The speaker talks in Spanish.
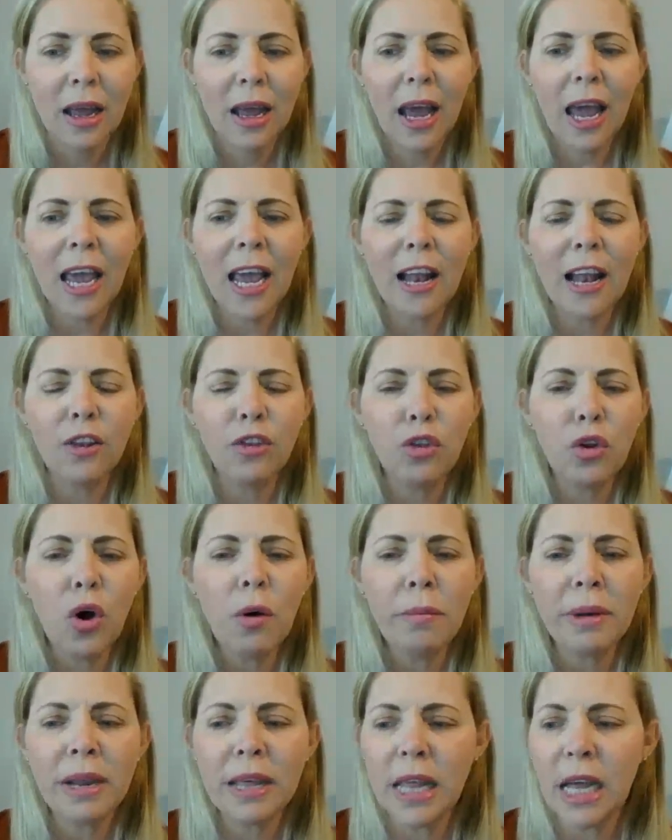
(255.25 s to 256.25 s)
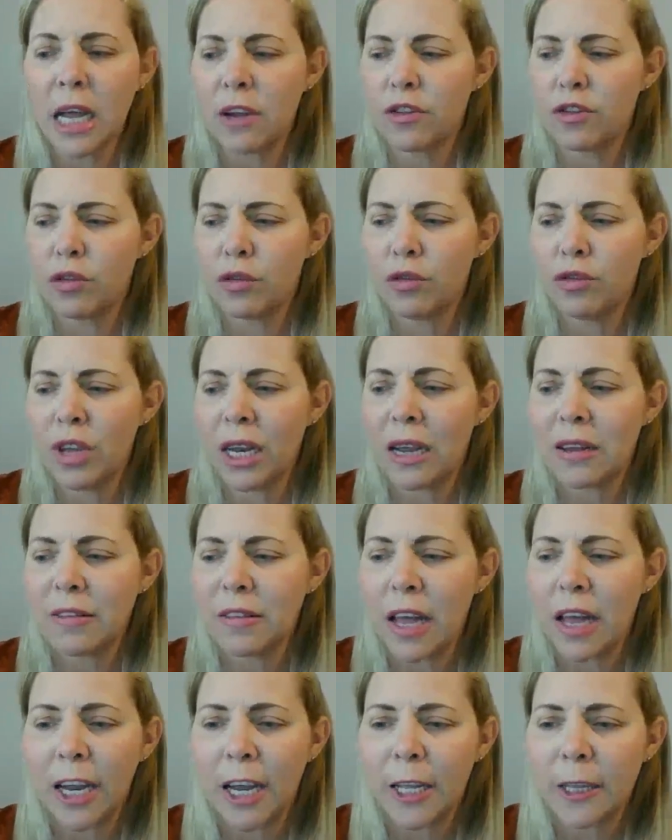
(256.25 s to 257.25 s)
En el nombre de Jesús de
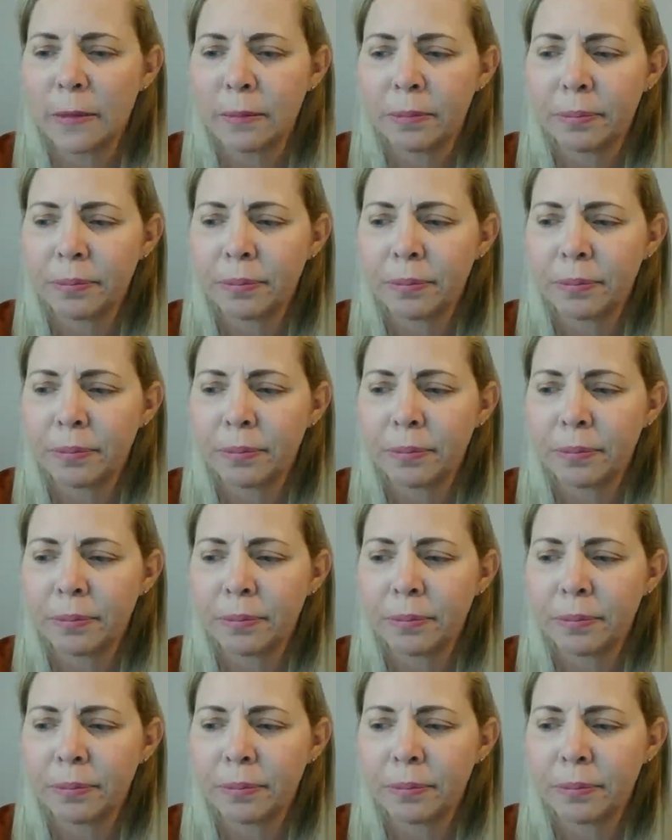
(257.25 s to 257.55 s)
Nazaret.